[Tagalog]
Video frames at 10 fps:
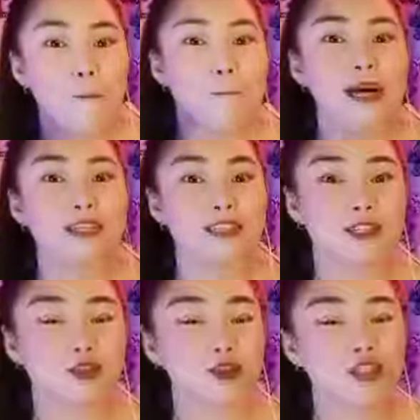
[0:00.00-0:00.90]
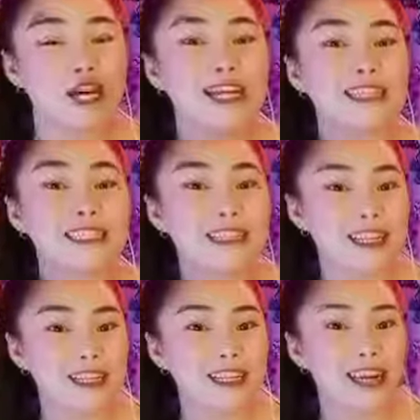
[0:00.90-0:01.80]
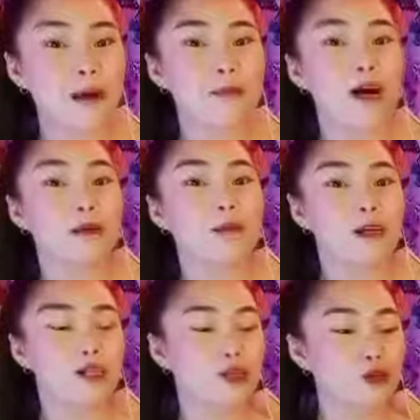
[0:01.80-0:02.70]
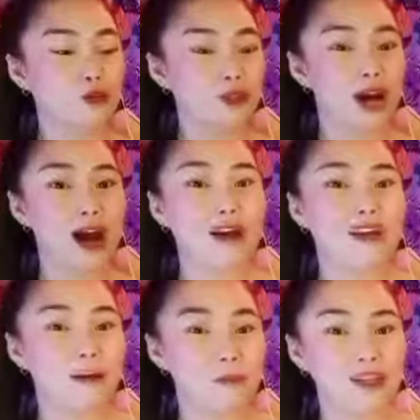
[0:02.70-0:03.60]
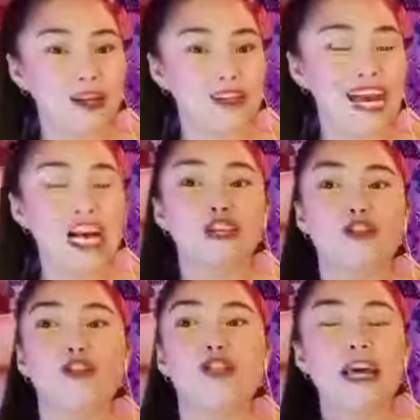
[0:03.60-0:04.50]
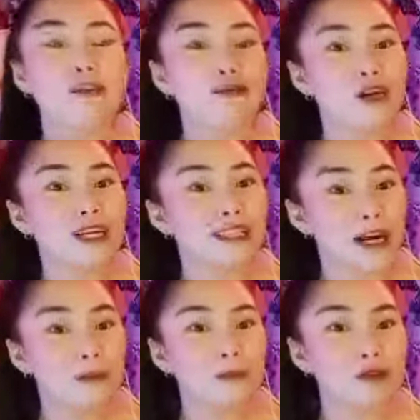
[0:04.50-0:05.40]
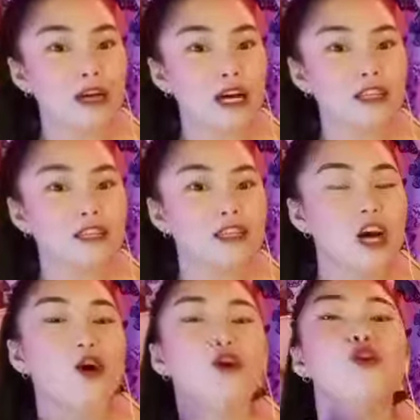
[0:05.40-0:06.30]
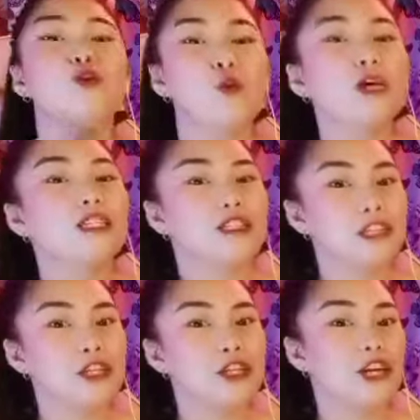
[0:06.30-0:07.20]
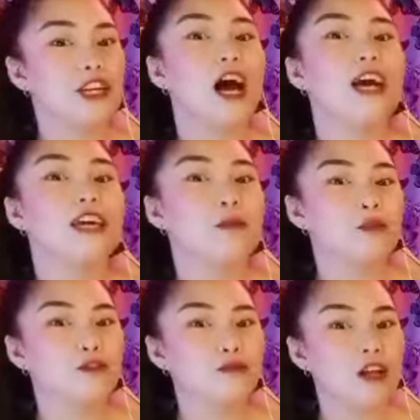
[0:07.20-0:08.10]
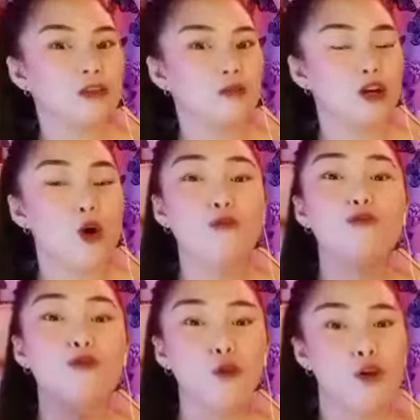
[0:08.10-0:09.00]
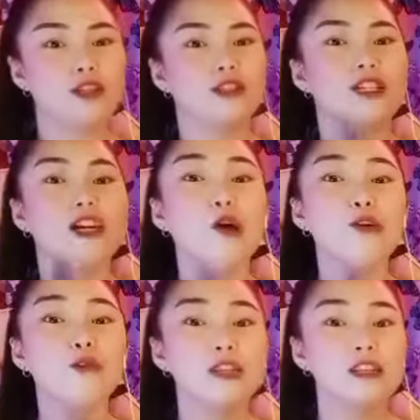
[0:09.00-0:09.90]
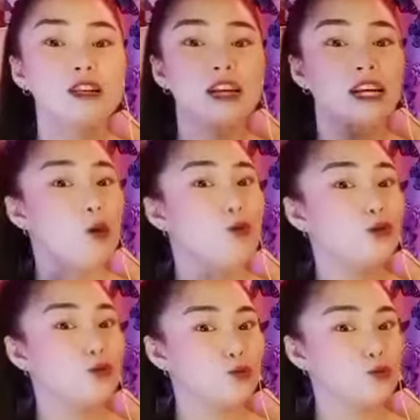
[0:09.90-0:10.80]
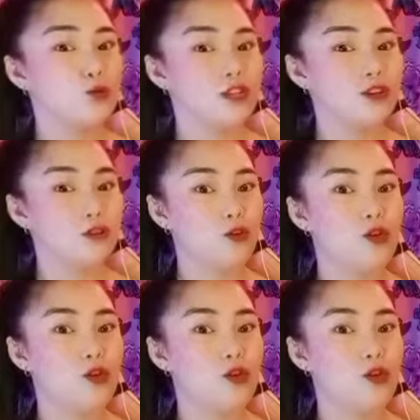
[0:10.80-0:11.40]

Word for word: Bastos ang residente kapag bastos ang kapitan. Just like for example, guys, you are the leader and I am your follower. Of course, ikaw yung leader, ikaw yung susundin ko.